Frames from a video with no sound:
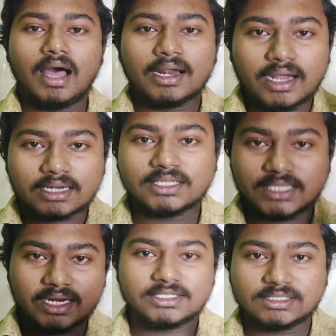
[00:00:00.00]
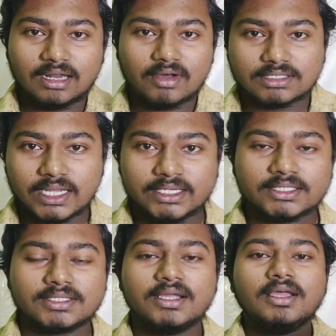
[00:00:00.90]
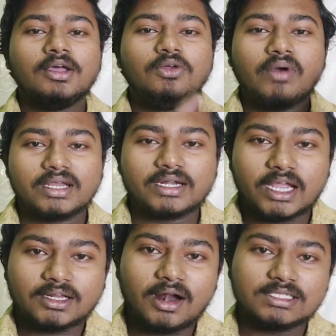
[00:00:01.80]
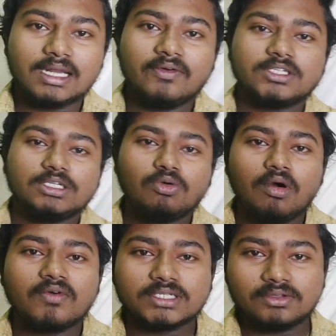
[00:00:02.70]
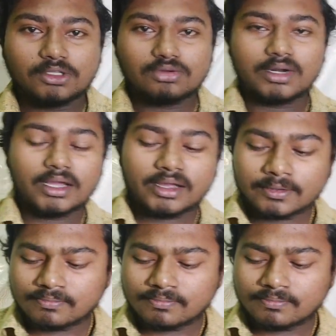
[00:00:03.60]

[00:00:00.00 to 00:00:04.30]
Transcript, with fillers: அதுக்கு அடுத்த ஜென்ரேஷன்ஸில் வர சயின்டிஸ்ட் இவங்ககிட்ட டெக்னாலஜிலாம் வச்சுட்டு இவங்க விஷயத்தை வந்து சொல்கிறாங்க